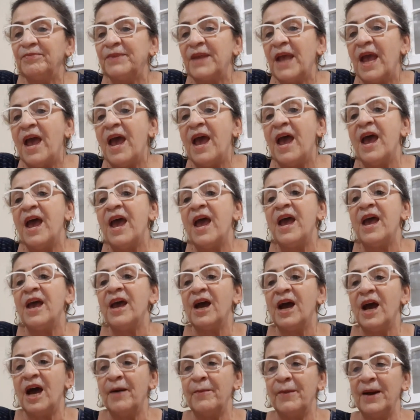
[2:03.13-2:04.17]

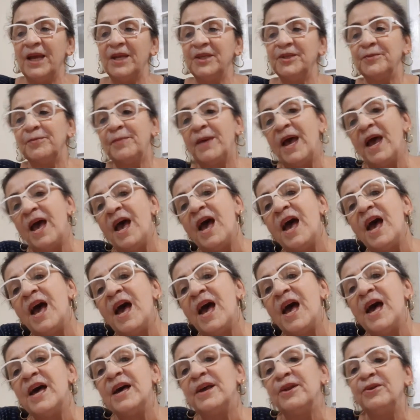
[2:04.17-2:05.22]
terra mais
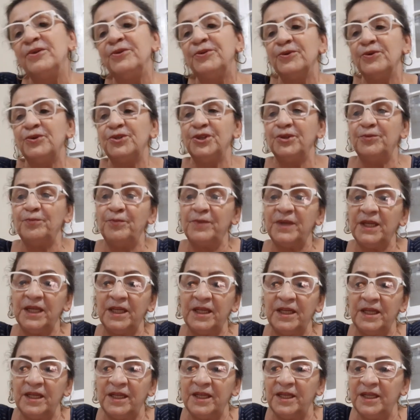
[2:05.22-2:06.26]
perto de
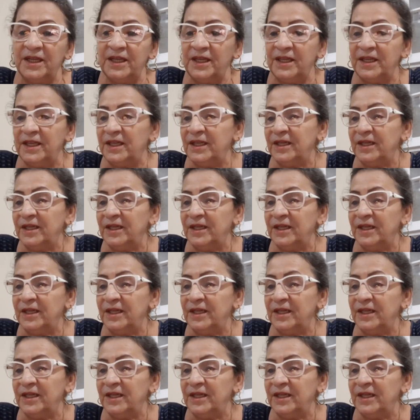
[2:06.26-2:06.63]
mim.